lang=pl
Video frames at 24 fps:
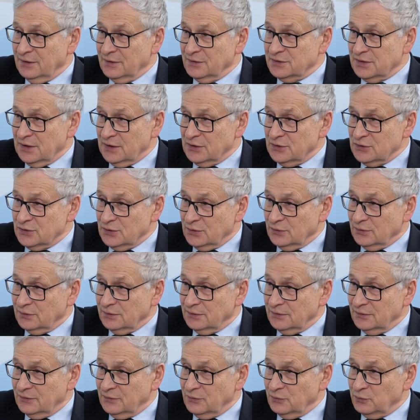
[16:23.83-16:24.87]
sędzią
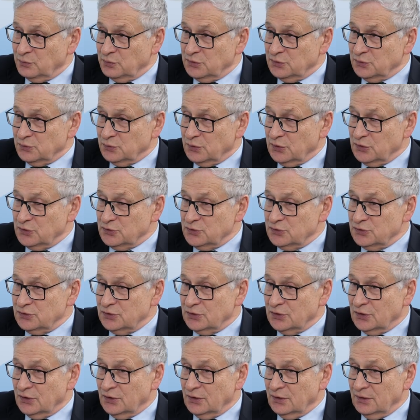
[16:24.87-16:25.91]
w przyszłości,
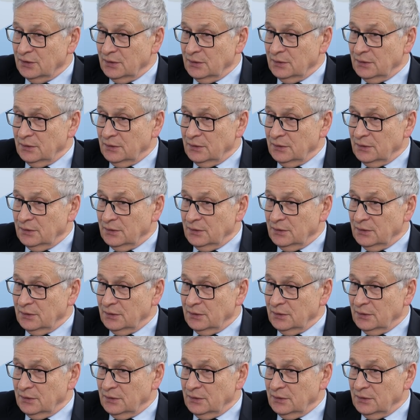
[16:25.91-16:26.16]
to mhm.